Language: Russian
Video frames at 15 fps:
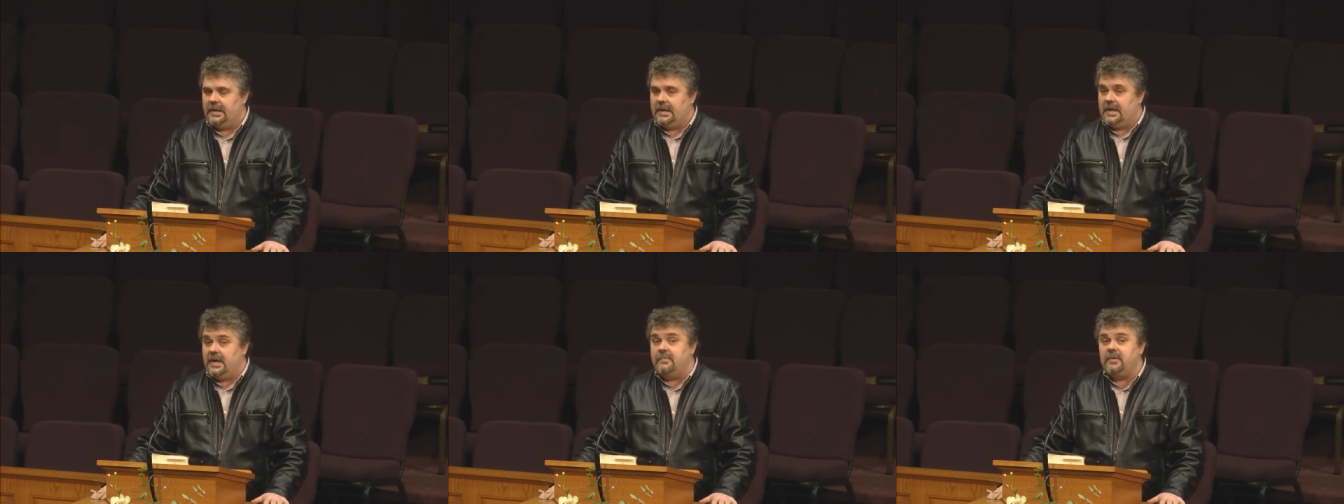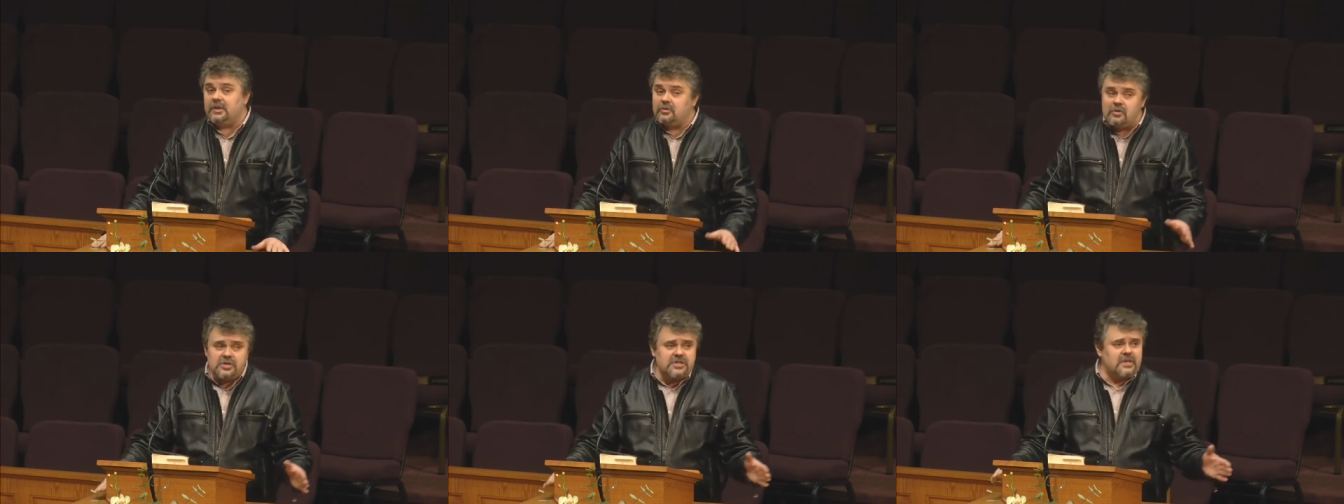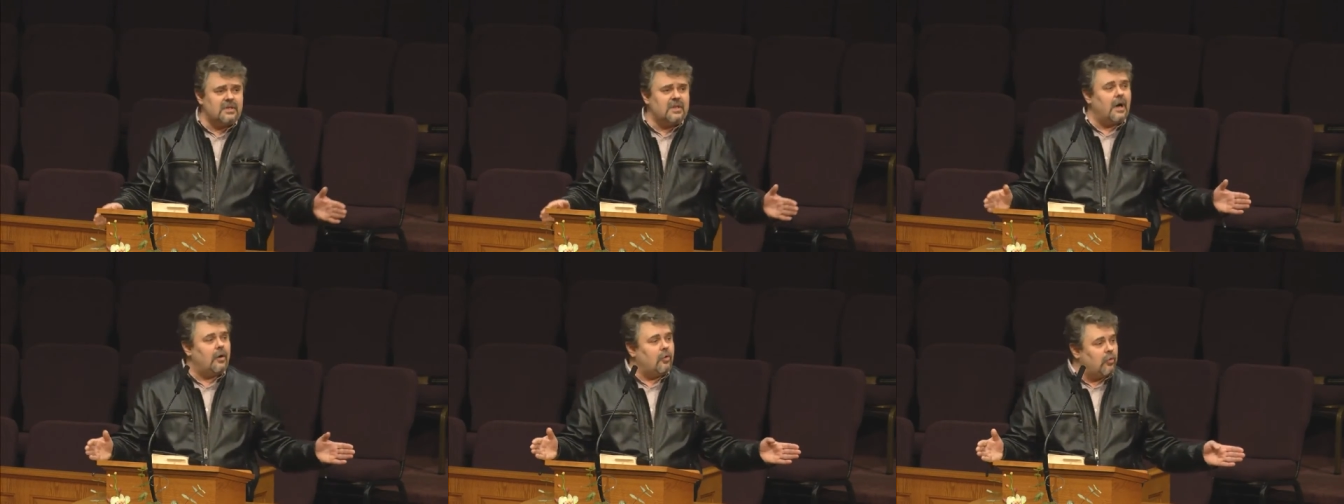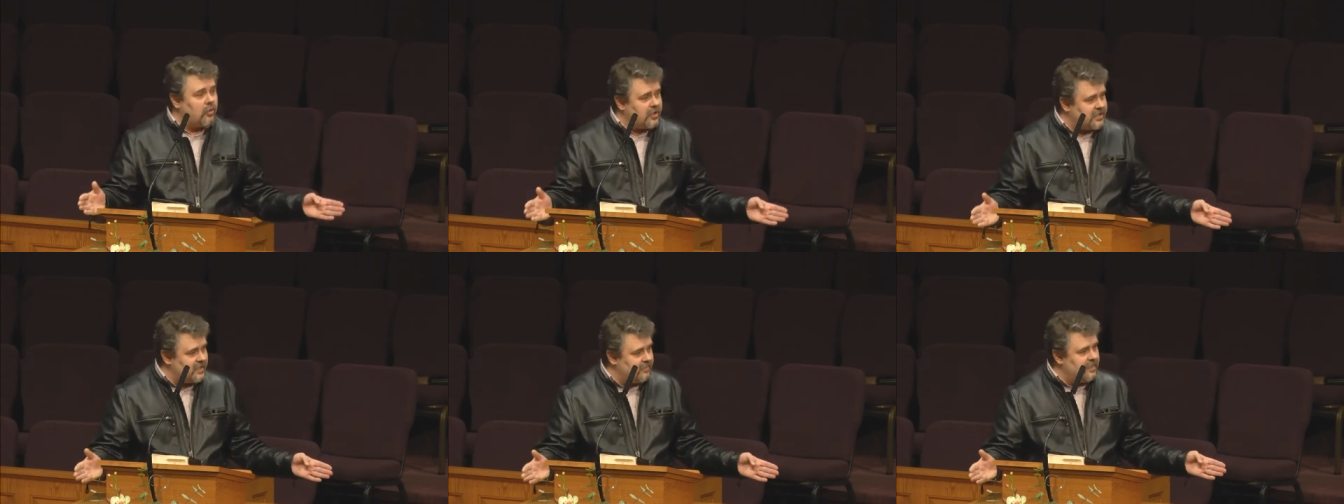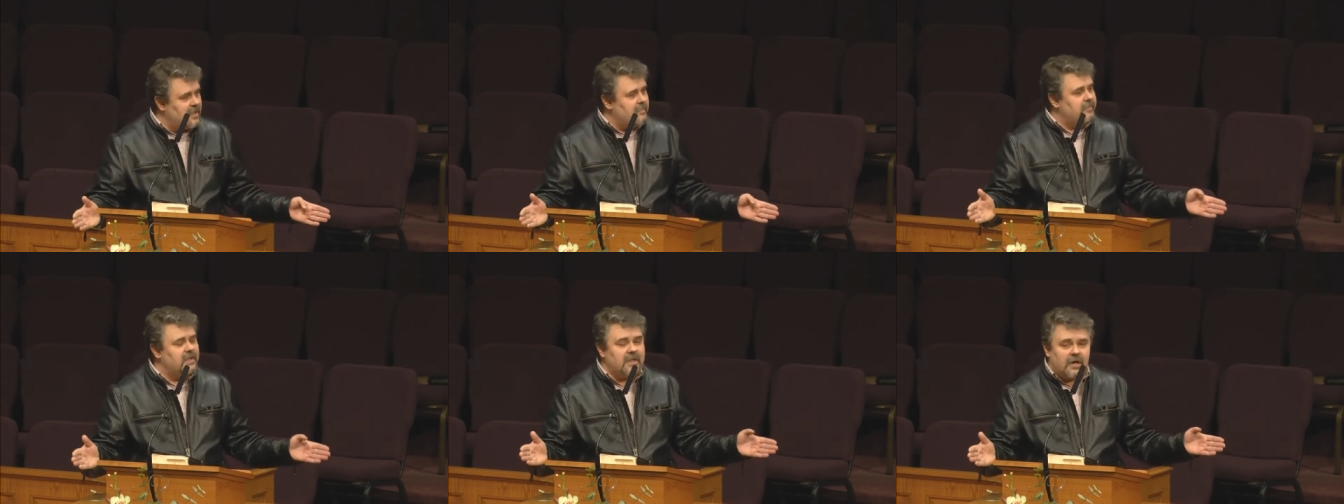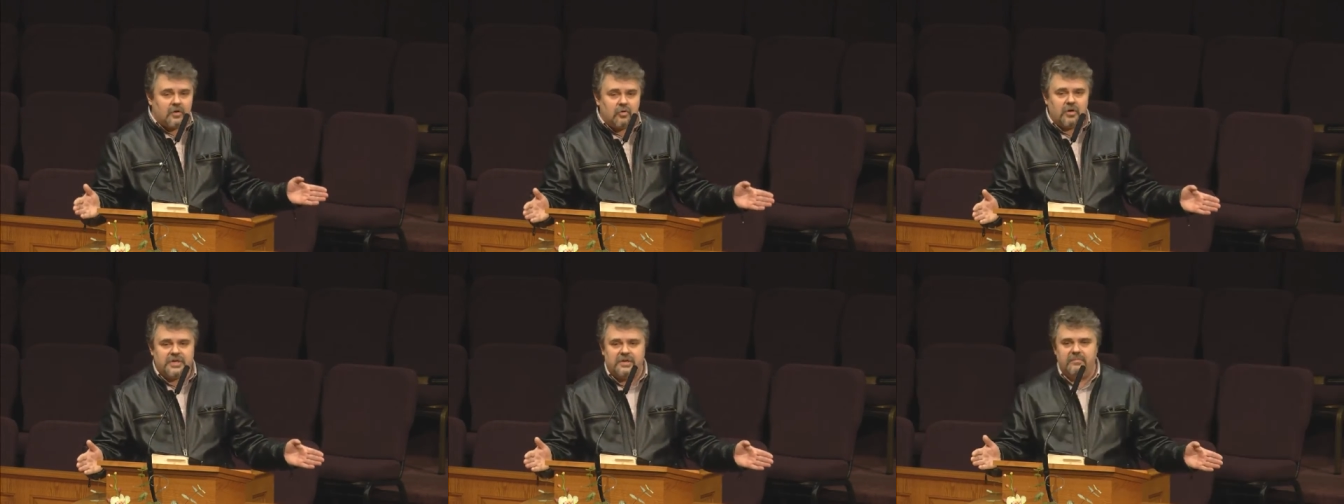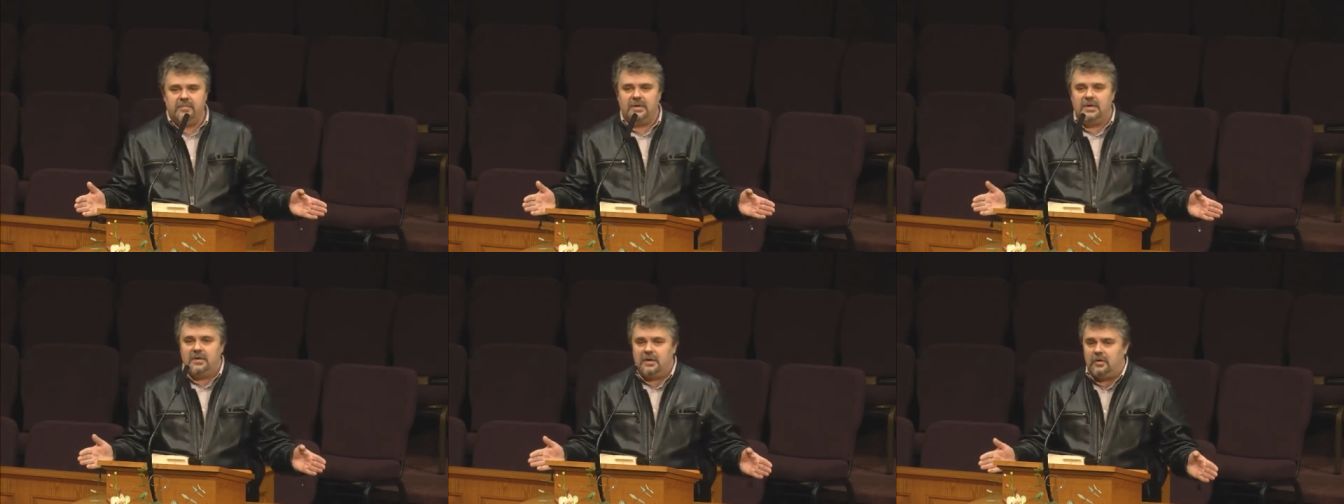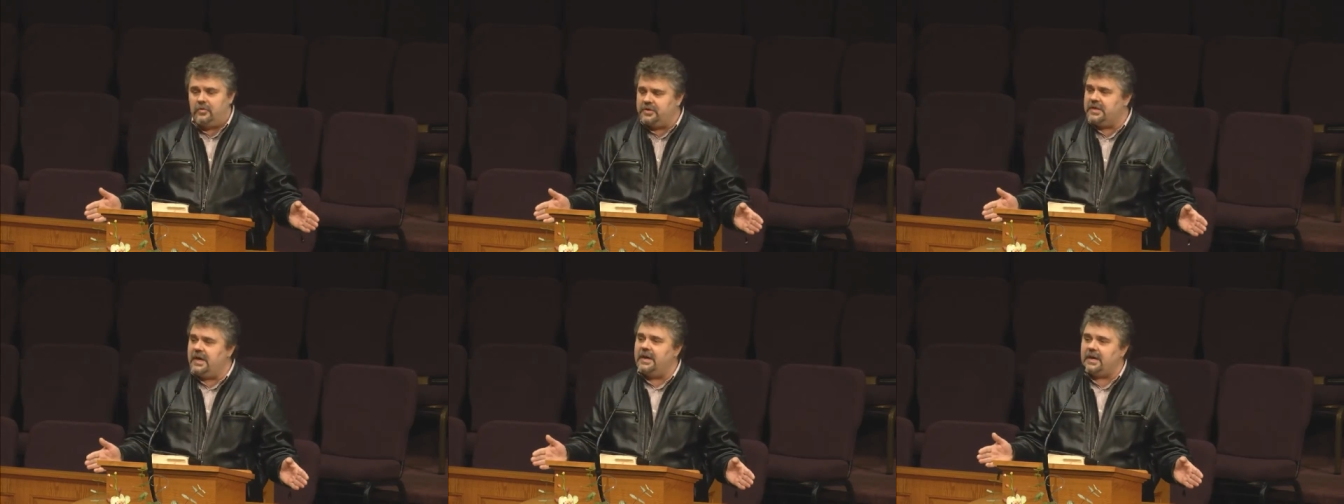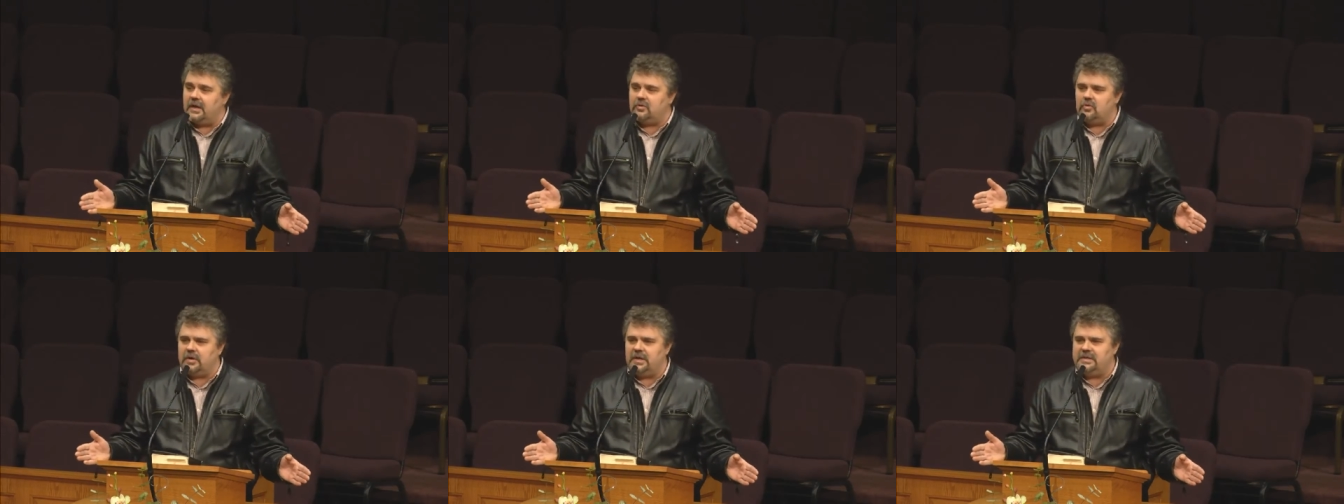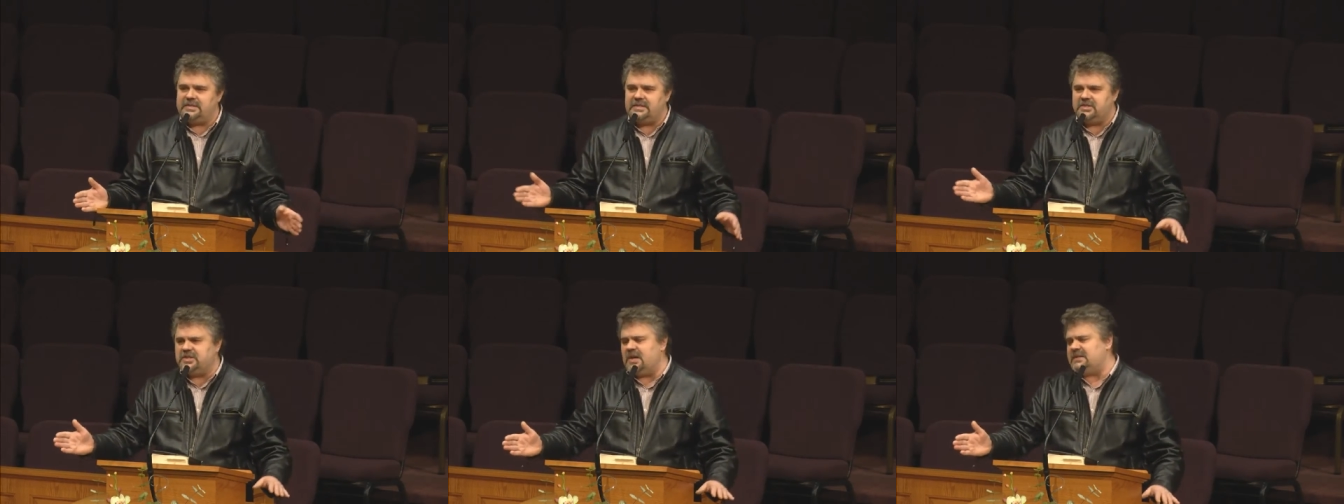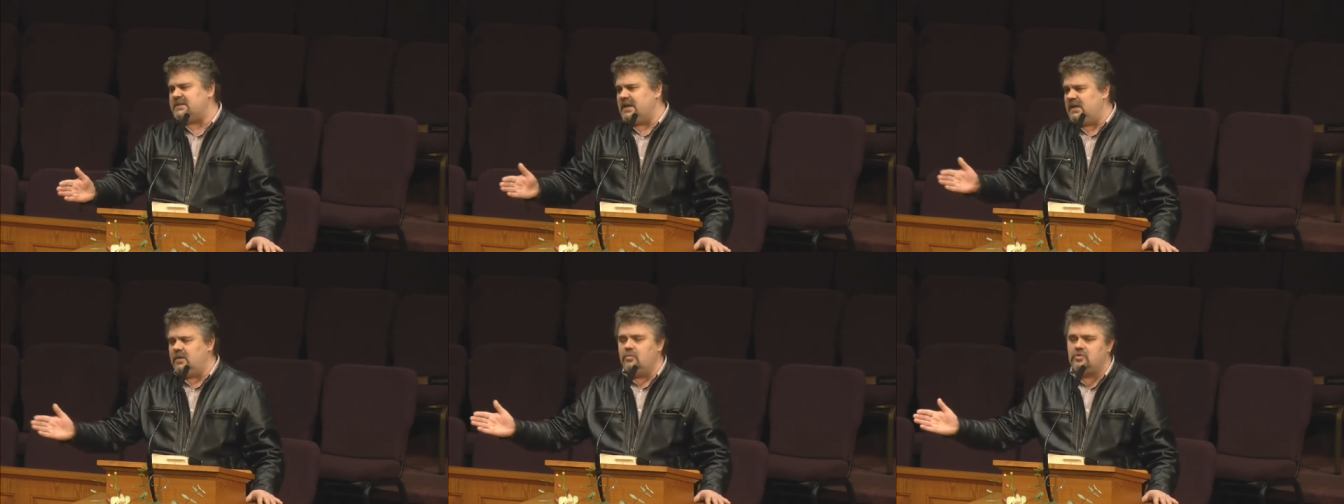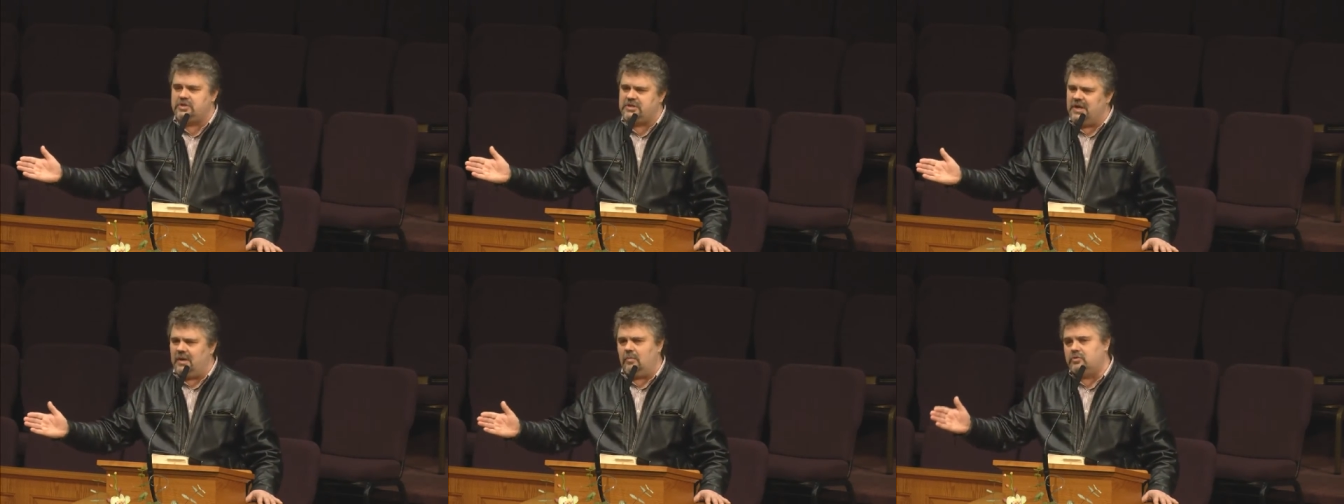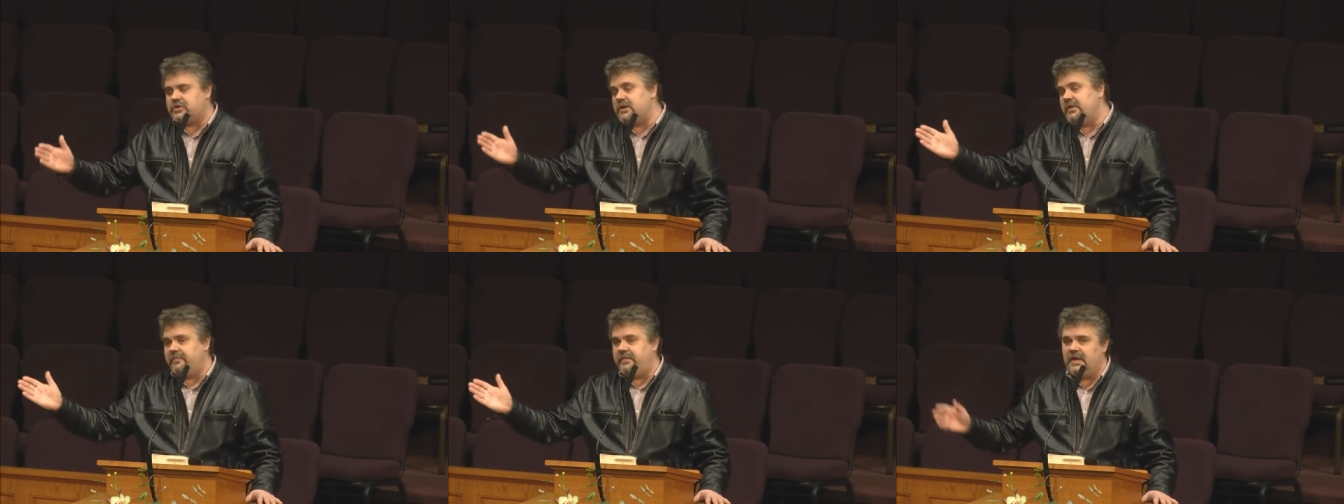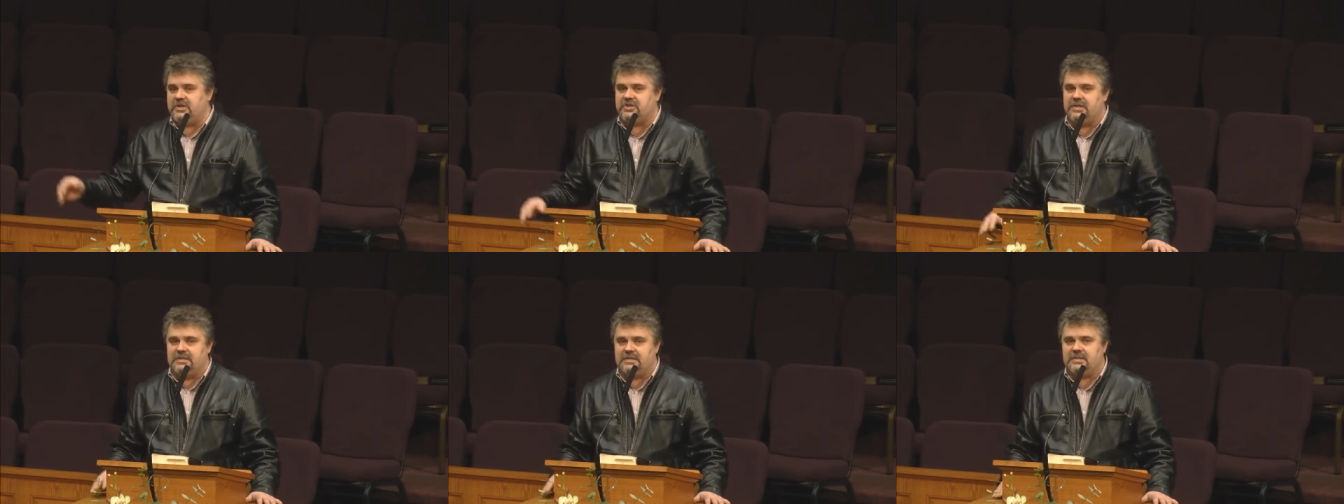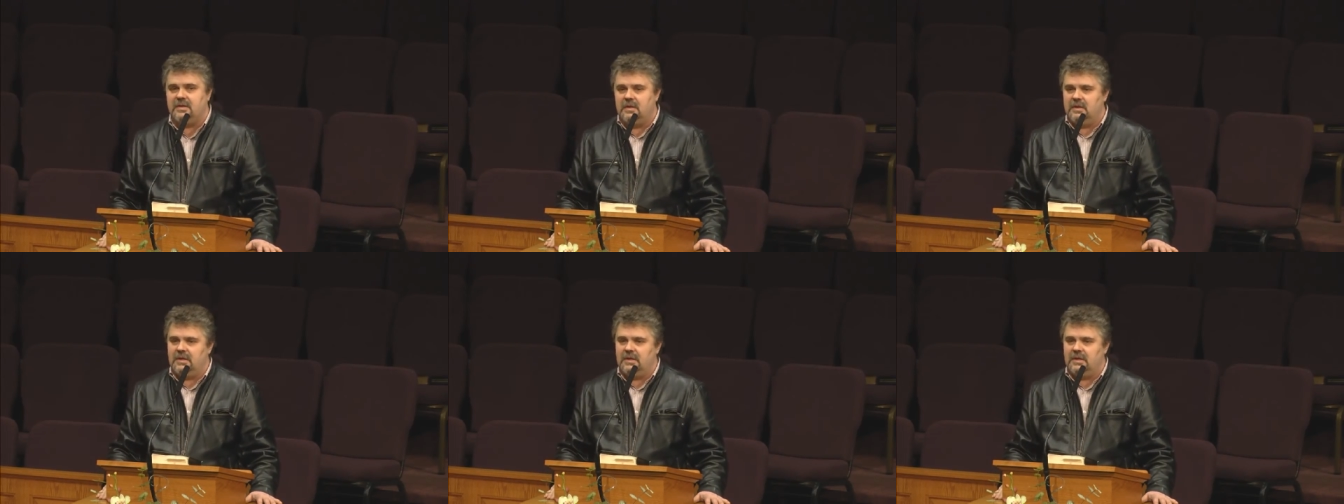И мы тоже находим, мы находим людей, которые сейчас, они уже ушли в вечность.